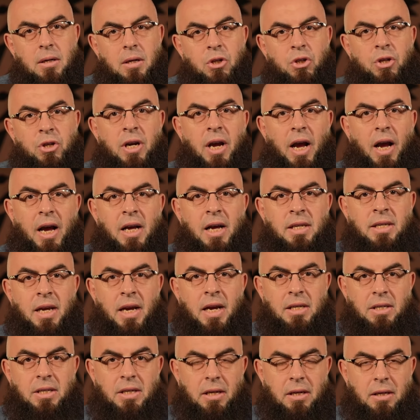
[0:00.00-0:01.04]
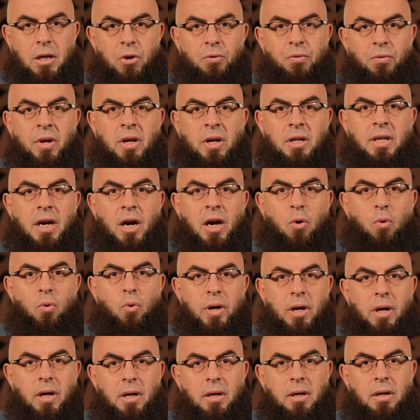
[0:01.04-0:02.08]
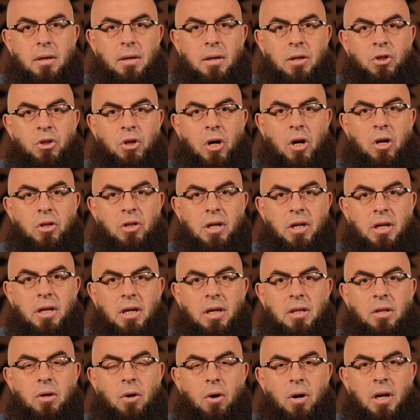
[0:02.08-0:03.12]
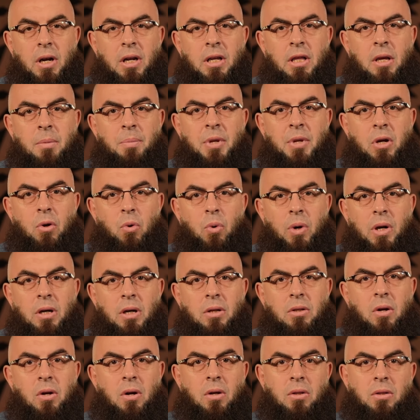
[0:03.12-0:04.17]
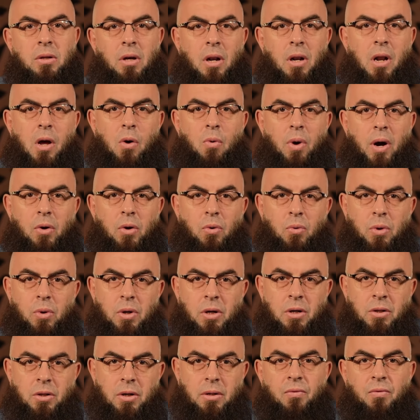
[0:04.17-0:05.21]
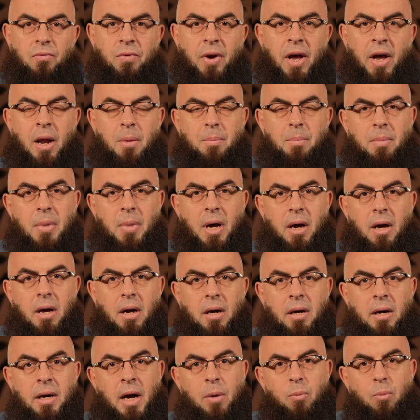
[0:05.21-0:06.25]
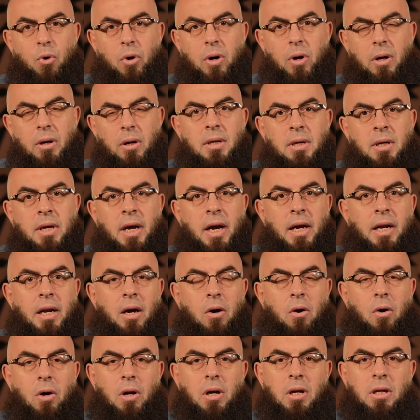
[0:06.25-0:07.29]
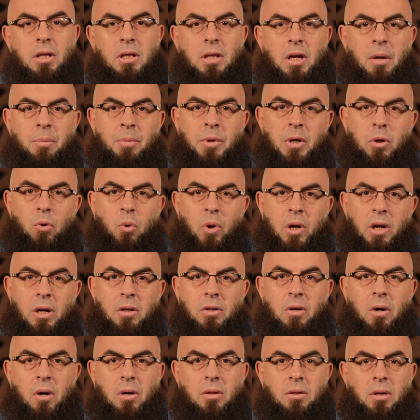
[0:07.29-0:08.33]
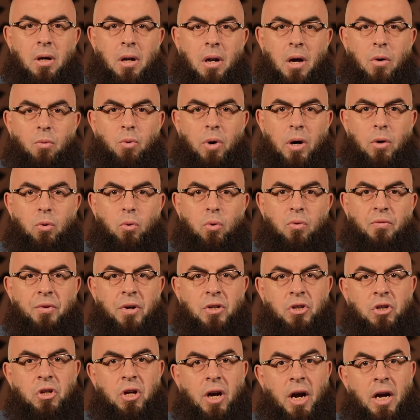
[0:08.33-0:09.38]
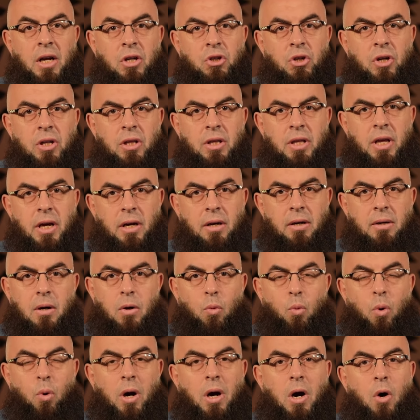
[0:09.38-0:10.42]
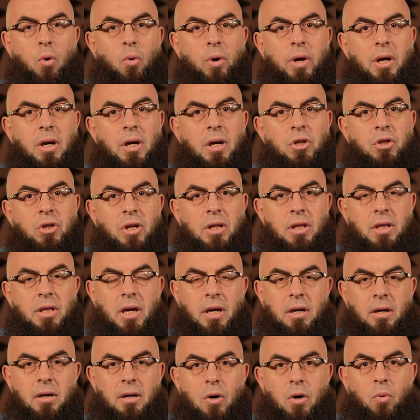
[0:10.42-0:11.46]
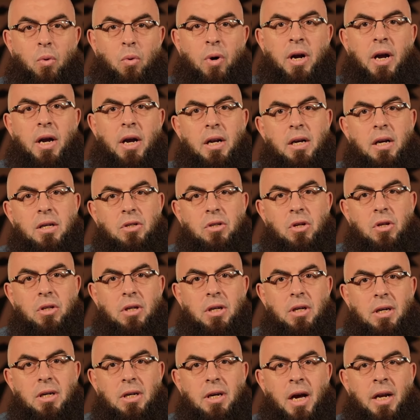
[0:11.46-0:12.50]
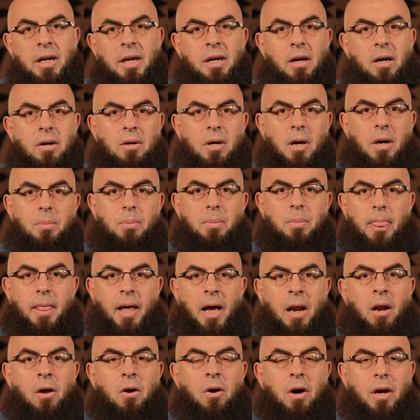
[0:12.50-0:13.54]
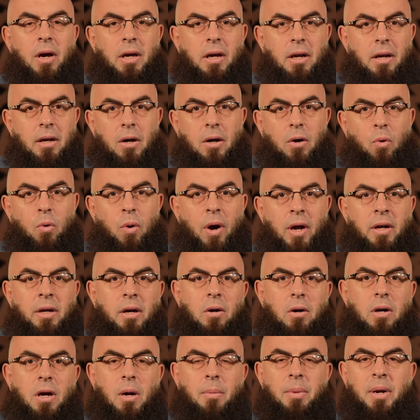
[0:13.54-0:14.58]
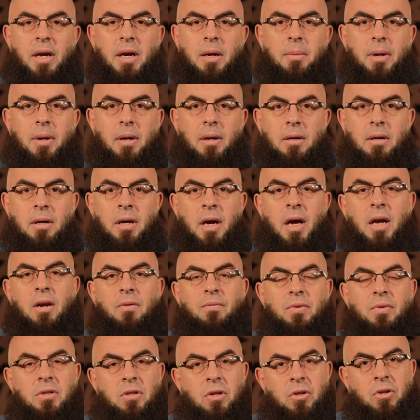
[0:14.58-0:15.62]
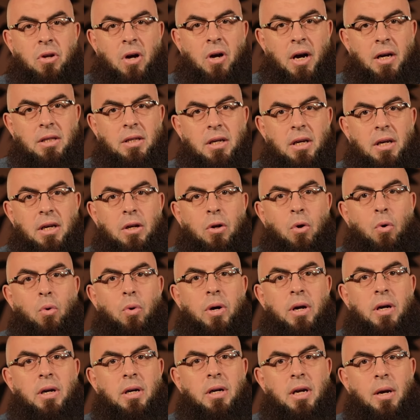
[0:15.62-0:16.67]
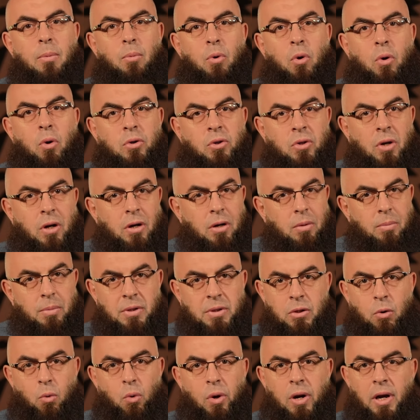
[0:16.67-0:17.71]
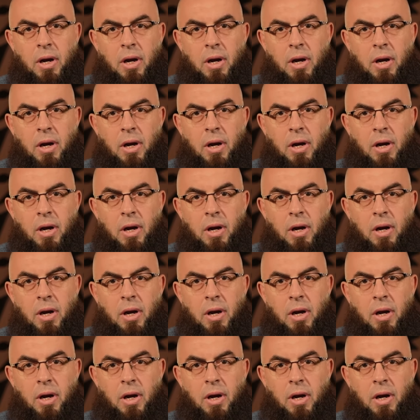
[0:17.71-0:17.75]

شيء أساسي في تكوين شخصية خالد بن الوليد رضي الله عنه وأرضاه فلما كبر كان خالد بن الوليد رضي الله عنه فصيحا جدا وقويا جدا وكان يستطيع أن يركب الخيل وأن يركب الإبل كان في استطاعته أن هو يركب الحصان بسهولة